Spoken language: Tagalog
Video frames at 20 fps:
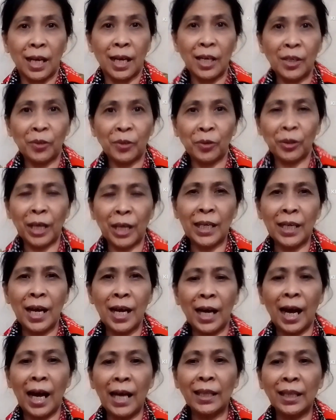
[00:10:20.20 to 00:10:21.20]
Then cooking
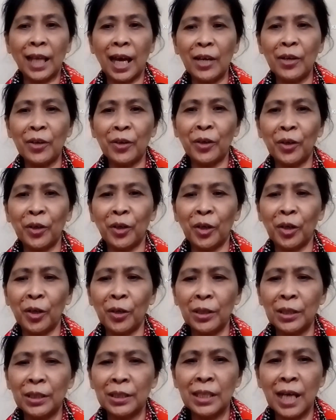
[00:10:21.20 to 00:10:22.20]
na, kain tayo
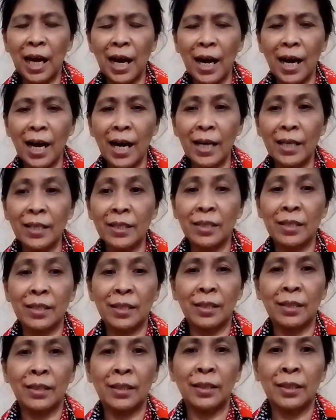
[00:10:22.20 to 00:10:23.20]
guys.
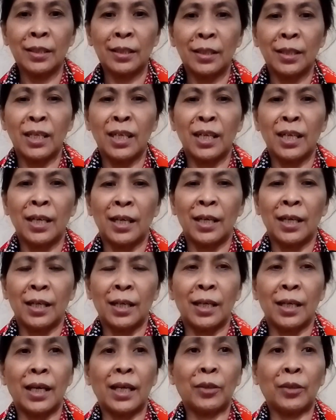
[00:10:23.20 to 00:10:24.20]

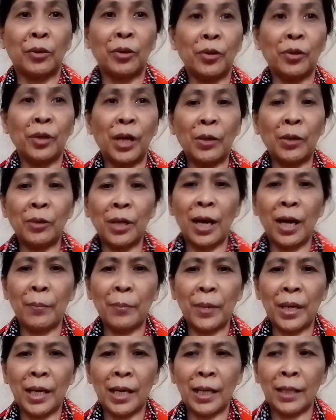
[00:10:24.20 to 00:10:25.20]
Ito yung ano
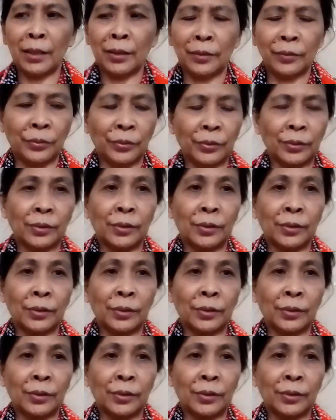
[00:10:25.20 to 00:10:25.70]
namin,